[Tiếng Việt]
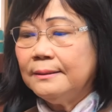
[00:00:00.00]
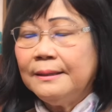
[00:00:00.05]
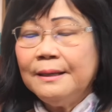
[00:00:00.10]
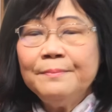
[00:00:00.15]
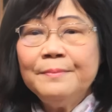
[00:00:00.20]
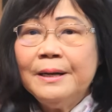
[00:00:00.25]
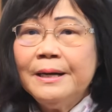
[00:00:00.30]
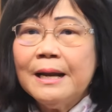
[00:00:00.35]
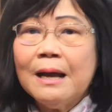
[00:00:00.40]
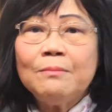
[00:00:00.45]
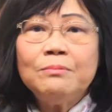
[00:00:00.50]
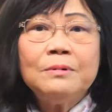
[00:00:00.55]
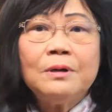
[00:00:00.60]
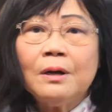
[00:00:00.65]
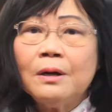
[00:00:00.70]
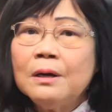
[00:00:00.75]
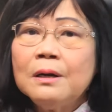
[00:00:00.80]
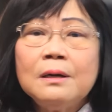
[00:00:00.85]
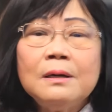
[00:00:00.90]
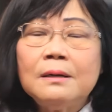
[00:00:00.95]
thì mình không
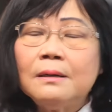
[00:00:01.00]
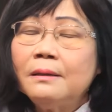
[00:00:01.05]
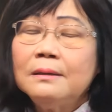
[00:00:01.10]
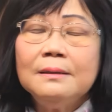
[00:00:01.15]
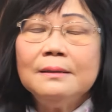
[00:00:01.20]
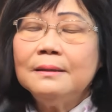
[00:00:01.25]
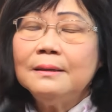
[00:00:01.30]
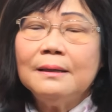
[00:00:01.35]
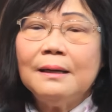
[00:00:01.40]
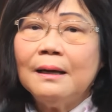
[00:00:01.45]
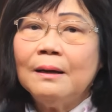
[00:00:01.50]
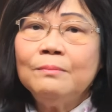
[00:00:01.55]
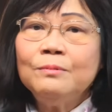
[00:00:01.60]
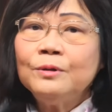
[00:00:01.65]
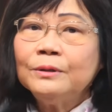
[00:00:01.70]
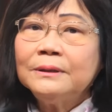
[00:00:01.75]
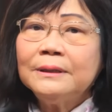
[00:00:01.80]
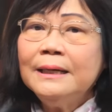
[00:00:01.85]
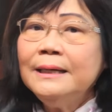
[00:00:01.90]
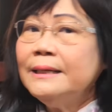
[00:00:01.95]
có không
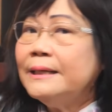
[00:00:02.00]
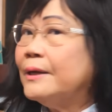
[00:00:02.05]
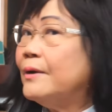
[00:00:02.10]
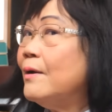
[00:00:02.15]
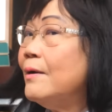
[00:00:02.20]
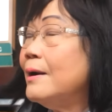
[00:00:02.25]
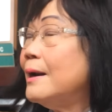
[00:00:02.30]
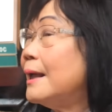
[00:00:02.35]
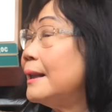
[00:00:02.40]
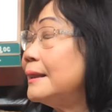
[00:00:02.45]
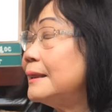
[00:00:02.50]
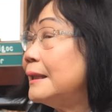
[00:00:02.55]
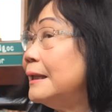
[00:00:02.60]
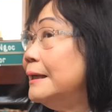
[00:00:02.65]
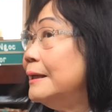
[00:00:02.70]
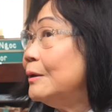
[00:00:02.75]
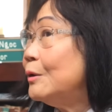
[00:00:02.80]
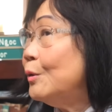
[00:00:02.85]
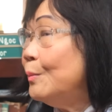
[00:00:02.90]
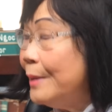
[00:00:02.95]
có tính cái đó là
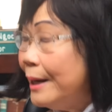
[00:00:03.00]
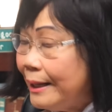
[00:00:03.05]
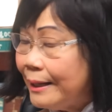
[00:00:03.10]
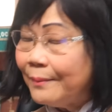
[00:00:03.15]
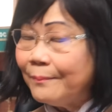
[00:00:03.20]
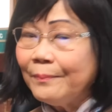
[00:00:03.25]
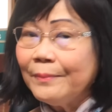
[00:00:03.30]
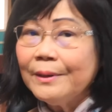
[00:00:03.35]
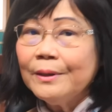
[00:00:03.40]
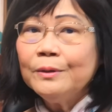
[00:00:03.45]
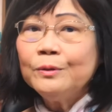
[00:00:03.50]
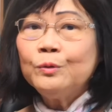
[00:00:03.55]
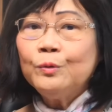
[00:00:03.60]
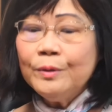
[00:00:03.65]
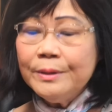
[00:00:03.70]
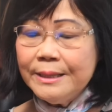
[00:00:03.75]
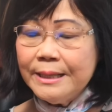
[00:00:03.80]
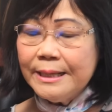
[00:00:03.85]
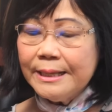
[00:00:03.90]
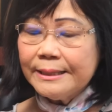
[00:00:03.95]
tiền của mình
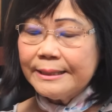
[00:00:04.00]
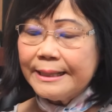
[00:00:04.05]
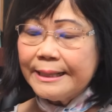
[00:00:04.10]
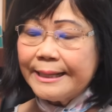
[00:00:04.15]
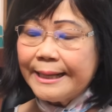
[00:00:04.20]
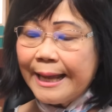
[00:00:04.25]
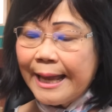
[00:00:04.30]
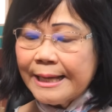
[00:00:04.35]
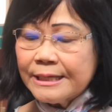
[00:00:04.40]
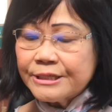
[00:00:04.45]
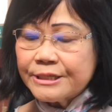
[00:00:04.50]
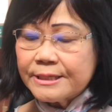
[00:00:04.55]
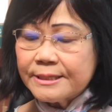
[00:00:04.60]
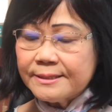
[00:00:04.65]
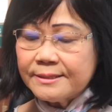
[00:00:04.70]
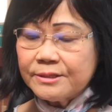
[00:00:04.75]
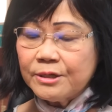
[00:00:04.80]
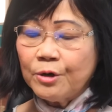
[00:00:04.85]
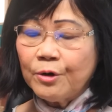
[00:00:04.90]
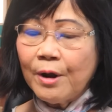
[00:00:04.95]
tuy nhiên cái cash
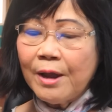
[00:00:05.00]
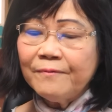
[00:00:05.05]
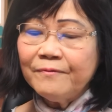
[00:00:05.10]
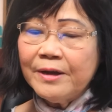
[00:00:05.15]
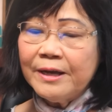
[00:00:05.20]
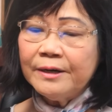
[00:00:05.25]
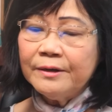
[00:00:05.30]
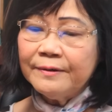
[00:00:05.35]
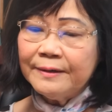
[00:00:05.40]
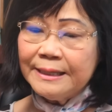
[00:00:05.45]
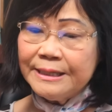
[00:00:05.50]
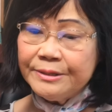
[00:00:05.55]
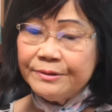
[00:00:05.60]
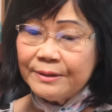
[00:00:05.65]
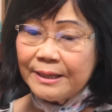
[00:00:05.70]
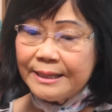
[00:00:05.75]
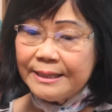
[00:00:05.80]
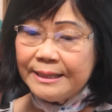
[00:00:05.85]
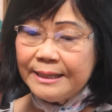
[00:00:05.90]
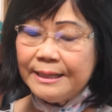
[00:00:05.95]
surrender
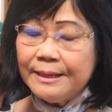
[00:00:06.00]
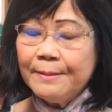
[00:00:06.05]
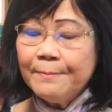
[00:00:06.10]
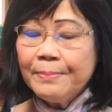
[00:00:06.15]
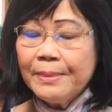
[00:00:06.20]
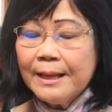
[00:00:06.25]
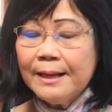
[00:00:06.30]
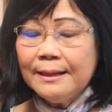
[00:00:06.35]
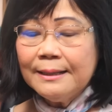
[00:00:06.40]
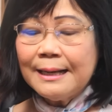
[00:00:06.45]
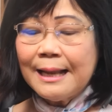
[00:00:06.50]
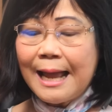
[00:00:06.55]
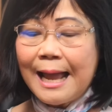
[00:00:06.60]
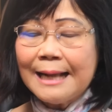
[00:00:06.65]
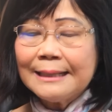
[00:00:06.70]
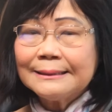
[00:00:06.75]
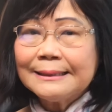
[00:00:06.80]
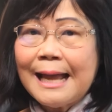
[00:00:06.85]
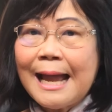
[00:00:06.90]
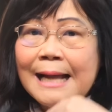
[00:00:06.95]
value là gì là
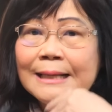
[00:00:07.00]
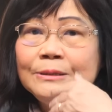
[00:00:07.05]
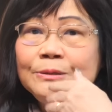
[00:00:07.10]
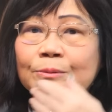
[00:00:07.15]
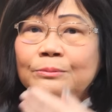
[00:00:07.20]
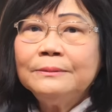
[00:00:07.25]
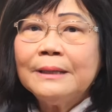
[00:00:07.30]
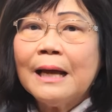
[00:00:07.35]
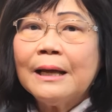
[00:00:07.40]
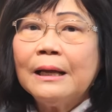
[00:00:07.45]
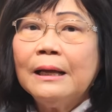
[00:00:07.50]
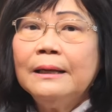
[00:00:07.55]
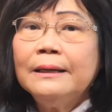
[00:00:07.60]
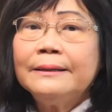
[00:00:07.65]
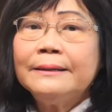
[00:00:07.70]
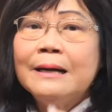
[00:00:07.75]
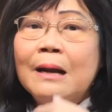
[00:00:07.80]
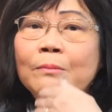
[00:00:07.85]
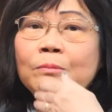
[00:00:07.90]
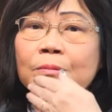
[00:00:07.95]
hàng tháng chúng ta
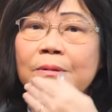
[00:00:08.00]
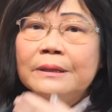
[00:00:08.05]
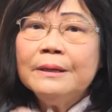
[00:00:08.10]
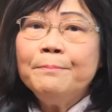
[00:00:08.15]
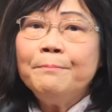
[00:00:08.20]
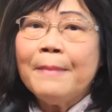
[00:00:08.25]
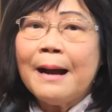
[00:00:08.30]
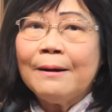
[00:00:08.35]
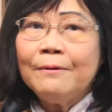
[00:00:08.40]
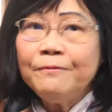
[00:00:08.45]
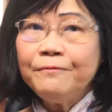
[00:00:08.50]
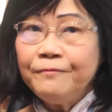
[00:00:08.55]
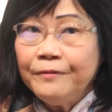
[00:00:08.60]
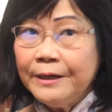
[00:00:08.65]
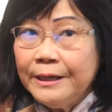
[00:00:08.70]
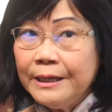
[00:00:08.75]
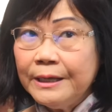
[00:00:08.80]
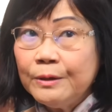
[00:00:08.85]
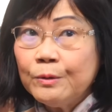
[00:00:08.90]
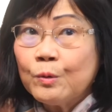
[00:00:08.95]
đóng cái bảo
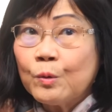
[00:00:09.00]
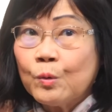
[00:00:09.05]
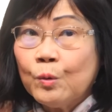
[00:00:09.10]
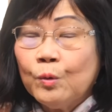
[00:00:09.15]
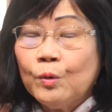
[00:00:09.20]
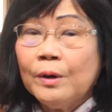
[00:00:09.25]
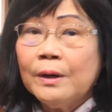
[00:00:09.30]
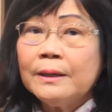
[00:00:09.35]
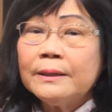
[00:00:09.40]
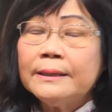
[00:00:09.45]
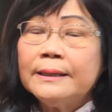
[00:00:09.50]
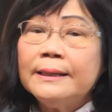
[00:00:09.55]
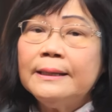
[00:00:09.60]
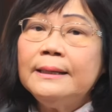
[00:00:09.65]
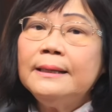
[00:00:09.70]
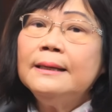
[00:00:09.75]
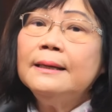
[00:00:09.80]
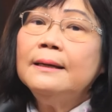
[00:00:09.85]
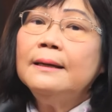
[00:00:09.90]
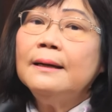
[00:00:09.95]
phí của
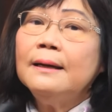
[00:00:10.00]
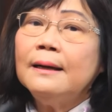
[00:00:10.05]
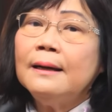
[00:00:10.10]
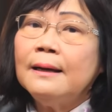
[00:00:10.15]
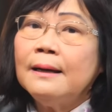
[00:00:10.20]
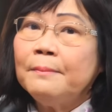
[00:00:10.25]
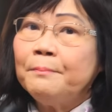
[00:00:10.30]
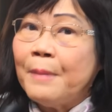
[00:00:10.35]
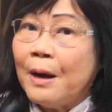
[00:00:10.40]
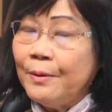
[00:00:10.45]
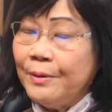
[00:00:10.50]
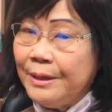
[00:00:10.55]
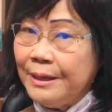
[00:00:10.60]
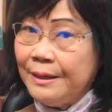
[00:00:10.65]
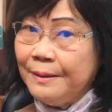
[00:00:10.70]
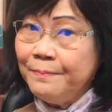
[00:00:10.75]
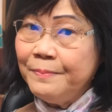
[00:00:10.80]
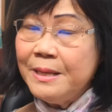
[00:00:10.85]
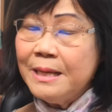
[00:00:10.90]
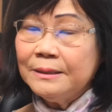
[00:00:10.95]
cái à, bảo
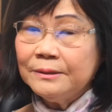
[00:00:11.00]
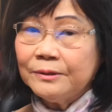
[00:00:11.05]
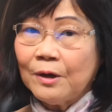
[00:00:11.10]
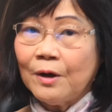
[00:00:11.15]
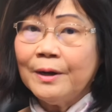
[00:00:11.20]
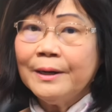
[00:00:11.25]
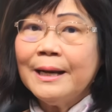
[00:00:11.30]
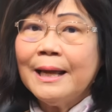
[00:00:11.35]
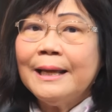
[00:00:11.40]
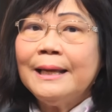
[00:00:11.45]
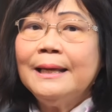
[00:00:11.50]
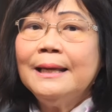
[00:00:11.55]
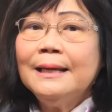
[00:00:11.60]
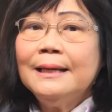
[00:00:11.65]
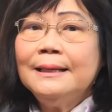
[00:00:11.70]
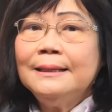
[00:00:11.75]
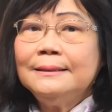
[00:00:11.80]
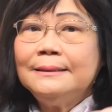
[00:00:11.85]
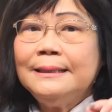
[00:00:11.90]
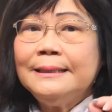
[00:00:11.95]
hiểm nhân thọ này
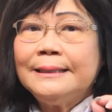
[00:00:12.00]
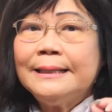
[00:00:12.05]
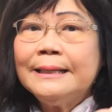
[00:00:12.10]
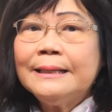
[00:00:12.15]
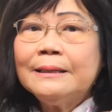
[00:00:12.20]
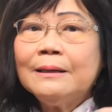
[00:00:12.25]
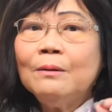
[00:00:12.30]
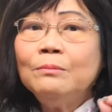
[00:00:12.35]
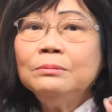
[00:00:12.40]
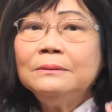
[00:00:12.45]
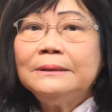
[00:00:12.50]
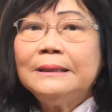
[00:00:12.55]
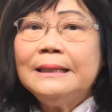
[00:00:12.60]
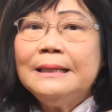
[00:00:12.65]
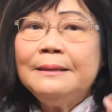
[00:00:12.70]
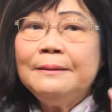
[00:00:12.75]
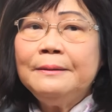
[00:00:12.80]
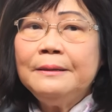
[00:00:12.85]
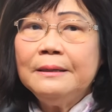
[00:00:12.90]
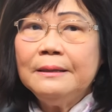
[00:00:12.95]
thì cái công
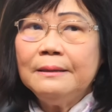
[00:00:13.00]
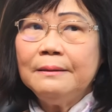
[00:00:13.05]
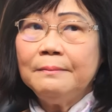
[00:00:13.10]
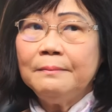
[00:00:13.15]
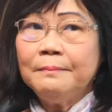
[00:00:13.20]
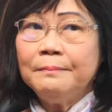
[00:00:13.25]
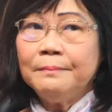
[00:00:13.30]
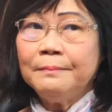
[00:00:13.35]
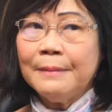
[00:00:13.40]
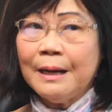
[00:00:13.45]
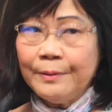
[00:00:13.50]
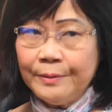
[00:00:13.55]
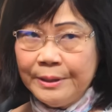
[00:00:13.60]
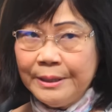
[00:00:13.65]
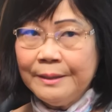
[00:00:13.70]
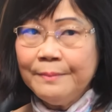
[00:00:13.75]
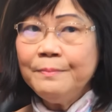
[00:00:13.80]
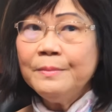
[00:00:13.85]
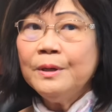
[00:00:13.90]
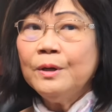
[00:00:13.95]
ty bảo
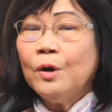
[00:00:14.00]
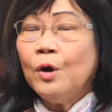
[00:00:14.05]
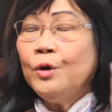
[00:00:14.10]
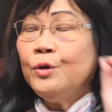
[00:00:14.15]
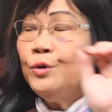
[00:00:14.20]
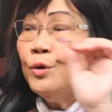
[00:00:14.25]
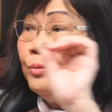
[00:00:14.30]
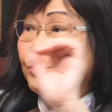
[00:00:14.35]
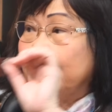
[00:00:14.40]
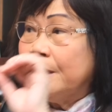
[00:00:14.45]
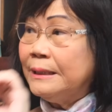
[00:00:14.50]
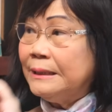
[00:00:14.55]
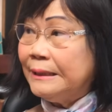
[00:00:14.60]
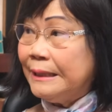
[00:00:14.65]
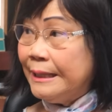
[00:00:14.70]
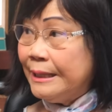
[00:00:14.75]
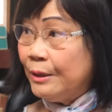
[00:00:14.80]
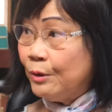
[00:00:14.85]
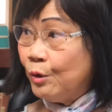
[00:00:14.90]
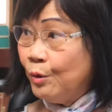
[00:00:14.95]
hiểm họ dùng cái
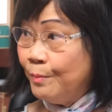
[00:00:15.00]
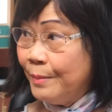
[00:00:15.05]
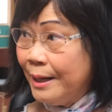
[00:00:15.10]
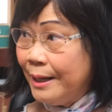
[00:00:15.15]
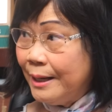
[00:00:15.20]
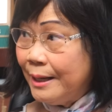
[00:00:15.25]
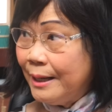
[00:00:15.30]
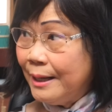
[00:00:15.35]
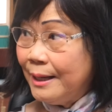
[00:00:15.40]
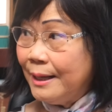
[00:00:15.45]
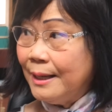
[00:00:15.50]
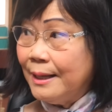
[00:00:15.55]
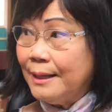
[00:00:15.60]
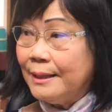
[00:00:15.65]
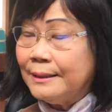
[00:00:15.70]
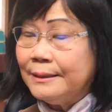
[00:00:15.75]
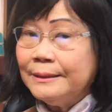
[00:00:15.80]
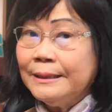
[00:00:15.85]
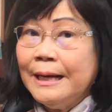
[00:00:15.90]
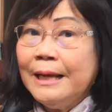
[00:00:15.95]
tiền của mình
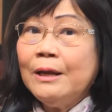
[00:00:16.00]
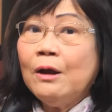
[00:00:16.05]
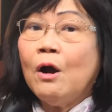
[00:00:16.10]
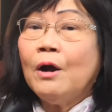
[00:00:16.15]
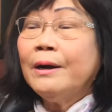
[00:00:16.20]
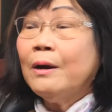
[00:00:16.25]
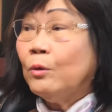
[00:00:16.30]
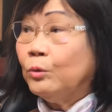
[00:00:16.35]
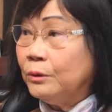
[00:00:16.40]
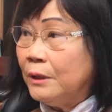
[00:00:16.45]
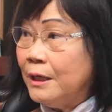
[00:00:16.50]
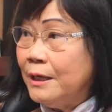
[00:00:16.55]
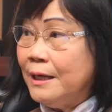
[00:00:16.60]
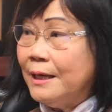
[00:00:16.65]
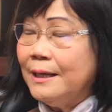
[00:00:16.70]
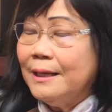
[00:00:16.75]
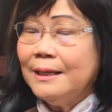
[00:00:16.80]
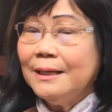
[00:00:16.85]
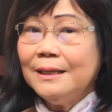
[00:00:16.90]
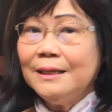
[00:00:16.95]
để họ đầu tư
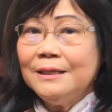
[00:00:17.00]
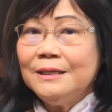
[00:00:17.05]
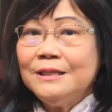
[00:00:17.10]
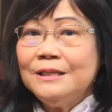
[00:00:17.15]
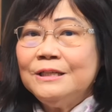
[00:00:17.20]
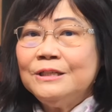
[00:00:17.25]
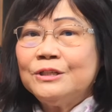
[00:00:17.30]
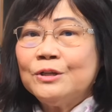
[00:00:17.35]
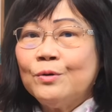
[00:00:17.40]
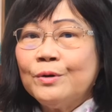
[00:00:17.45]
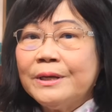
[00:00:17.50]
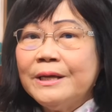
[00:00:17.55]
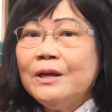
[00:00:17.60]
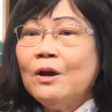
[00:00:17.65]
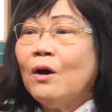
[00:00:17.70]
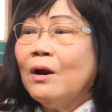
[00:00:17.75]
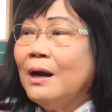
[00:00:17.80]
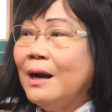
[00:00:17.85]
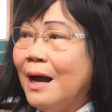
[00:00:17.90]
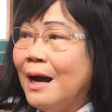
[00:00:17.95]
đầu tư được rồi khi
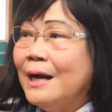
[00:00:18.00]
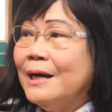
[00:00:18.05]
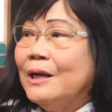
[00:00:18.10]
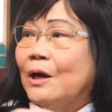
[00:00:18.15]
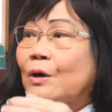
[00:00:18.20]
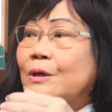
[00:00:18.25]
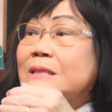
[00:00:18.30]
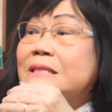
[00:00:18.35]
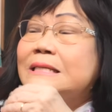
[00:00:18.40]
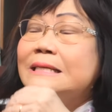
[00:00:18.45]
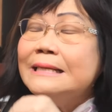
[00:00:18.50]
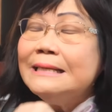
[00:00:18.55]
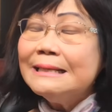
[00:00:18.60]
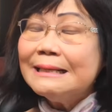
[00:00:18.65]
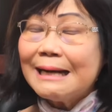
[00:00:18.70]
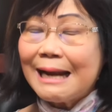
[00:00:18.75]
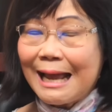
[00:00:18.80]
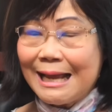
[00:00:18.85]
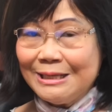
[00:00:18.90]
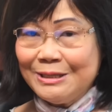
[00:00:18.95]
họ lời họ
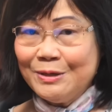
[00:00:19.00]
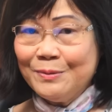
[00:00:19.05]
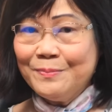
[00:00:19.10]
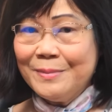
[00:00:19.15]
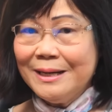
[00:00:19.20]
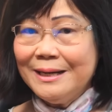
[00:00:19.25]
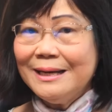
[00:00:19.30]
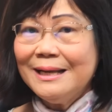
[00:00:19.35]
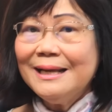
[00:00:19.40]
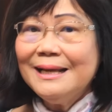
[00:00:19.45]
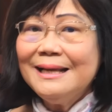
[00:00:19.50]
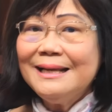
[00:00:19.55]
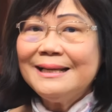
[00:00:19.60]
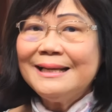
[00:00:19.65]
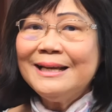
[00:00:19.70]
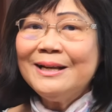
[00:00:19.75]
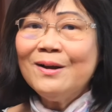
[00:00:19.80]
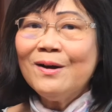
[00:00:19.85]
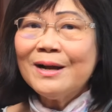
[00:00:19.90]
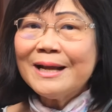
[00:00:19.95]
chia lại cho mình
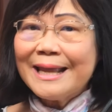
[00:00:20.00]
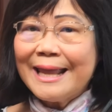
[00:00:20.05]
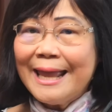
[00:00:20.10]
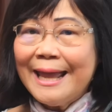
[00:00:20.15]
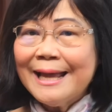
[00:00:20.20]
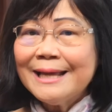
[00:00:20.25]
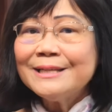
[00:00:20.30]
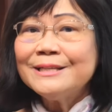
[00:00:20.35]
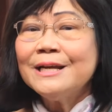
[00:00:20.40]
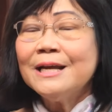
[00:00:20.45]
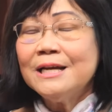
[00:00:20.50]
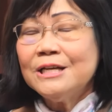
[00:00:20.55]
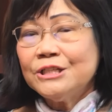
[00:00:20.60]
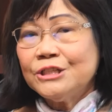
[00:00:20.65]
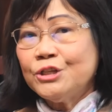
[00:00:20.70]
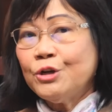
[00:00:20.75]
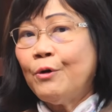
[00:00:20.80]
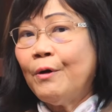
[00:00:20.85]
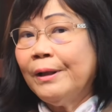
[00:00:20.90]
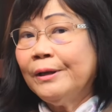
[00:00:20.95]
cái đó cash
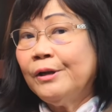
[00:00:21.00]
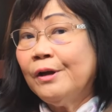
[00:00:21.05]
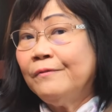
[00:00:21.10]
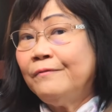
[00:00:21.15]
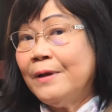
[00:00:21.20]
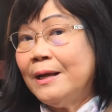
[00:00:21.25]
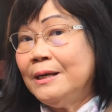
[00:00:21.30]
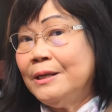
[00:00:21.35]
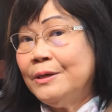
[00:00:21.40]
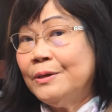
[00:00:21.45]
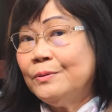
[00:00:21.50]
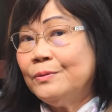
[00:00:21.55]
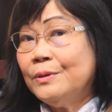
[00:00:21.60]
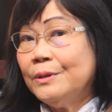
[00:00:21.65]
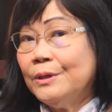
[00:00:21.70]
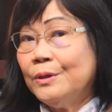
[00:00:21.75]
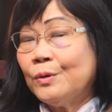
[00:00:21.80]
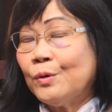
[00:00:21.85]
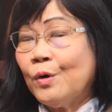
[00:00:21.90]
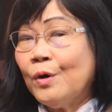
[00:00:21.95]
surrender value
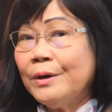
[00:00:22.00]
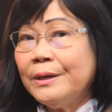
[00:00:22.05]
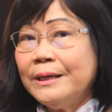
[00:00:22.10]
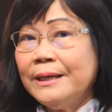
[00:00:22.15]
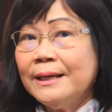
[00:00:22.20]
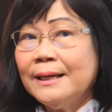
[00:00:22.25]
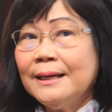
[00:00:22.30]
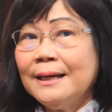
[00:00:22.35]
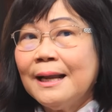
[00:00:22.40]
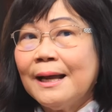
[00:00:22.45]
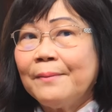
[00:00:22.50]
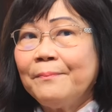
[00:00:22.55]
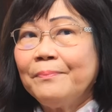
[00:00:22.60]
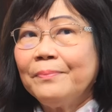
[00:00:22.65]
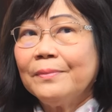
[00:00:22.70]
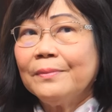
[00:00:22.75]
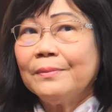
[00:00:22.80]
có nghĩa là